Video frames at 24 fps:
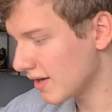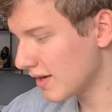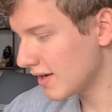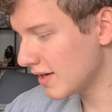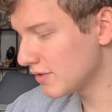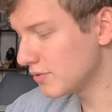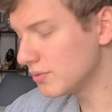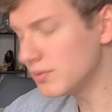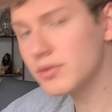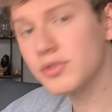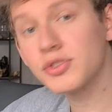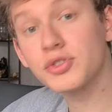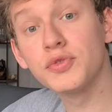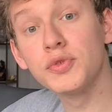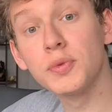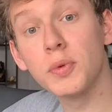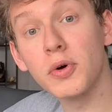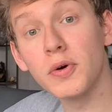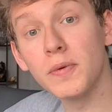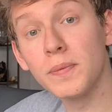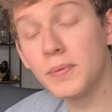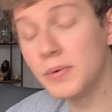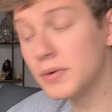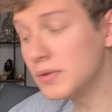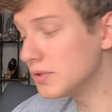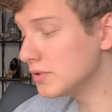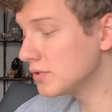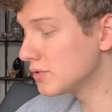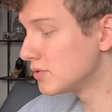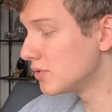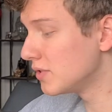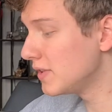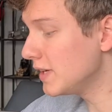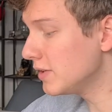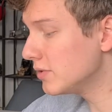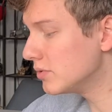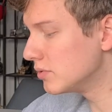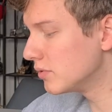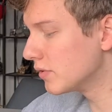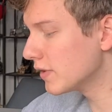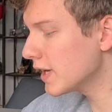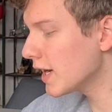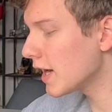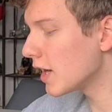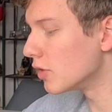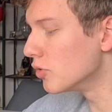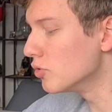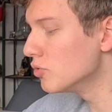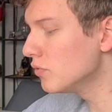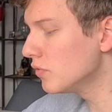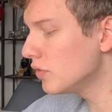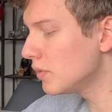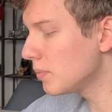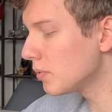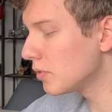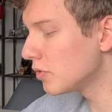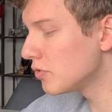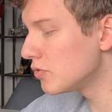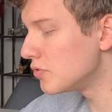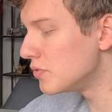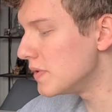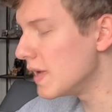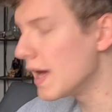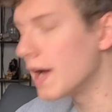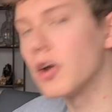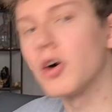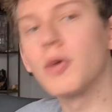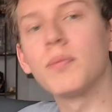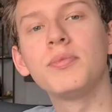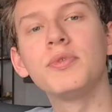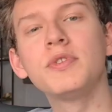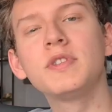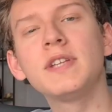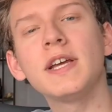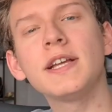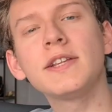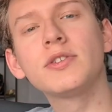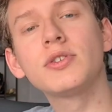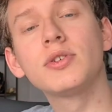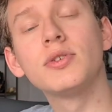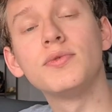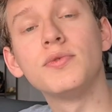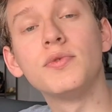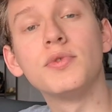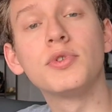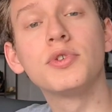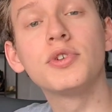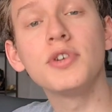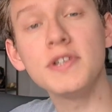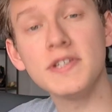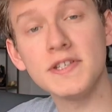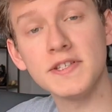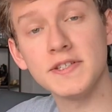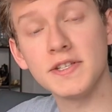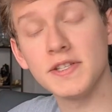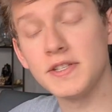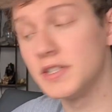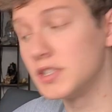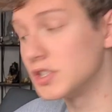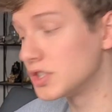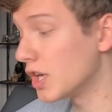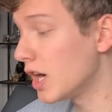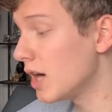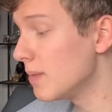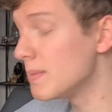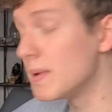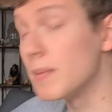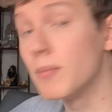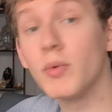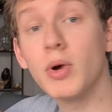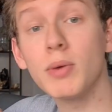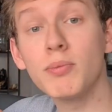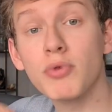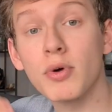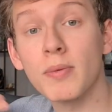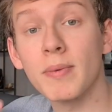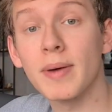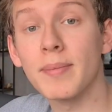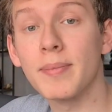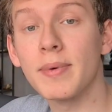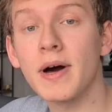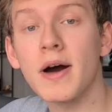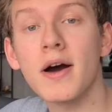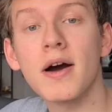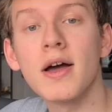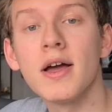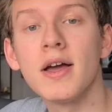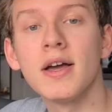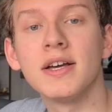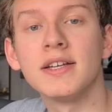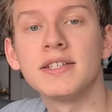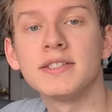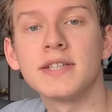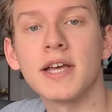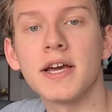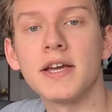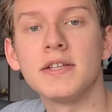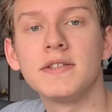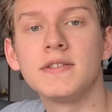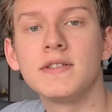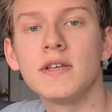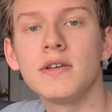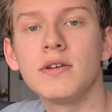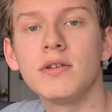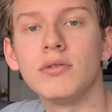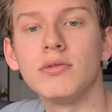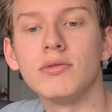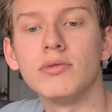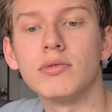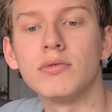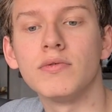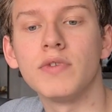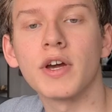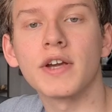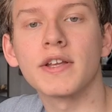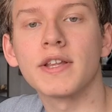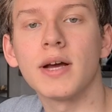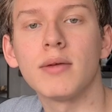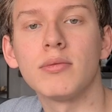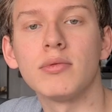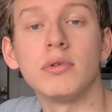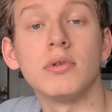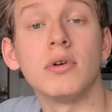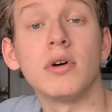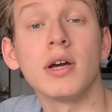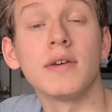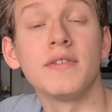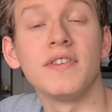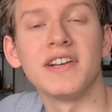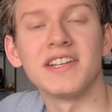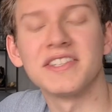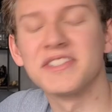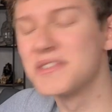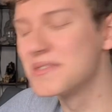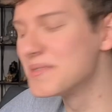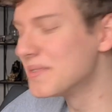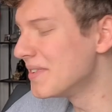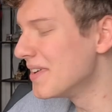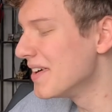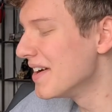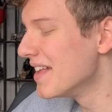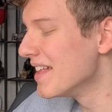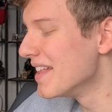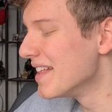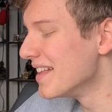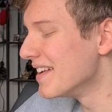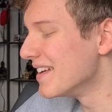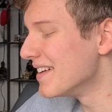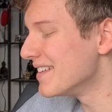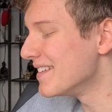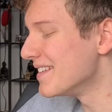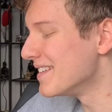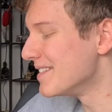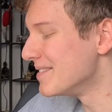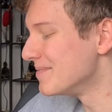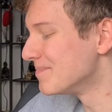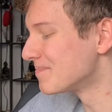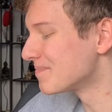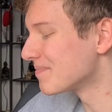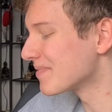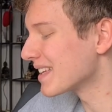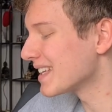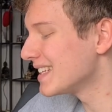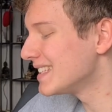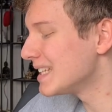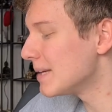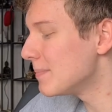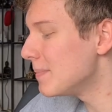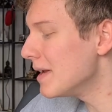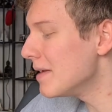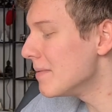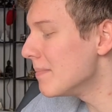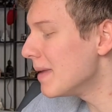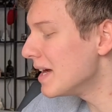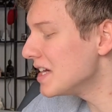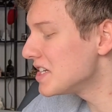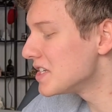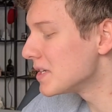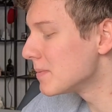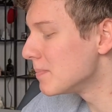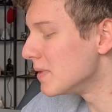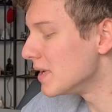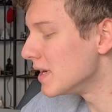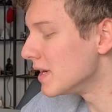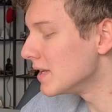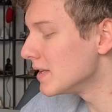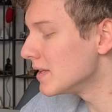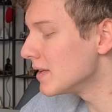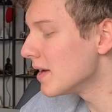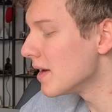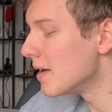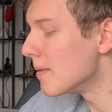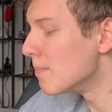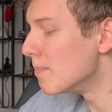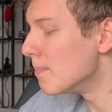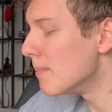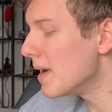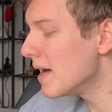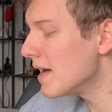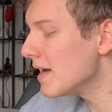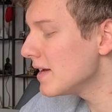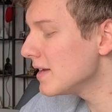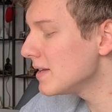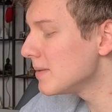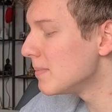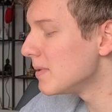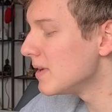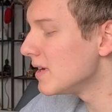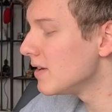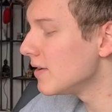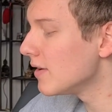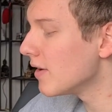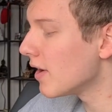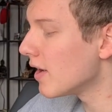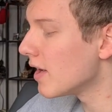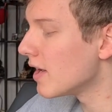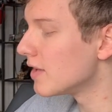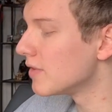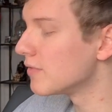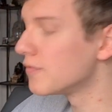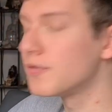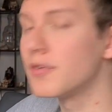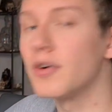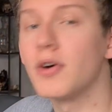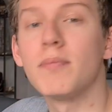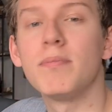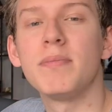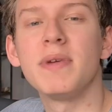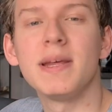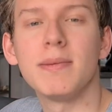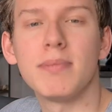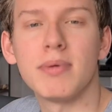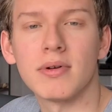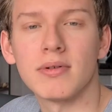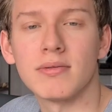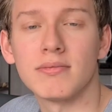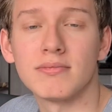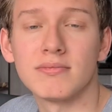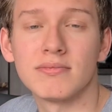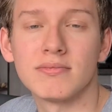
Et donc je vous propose de découvrir un nouveau produit. Alors peut-être que vous le connaissez déjà, mais moi pour ma part ça a été une véritable révélation, euh, qui s'appelle Magic Bean, Made Be and for People.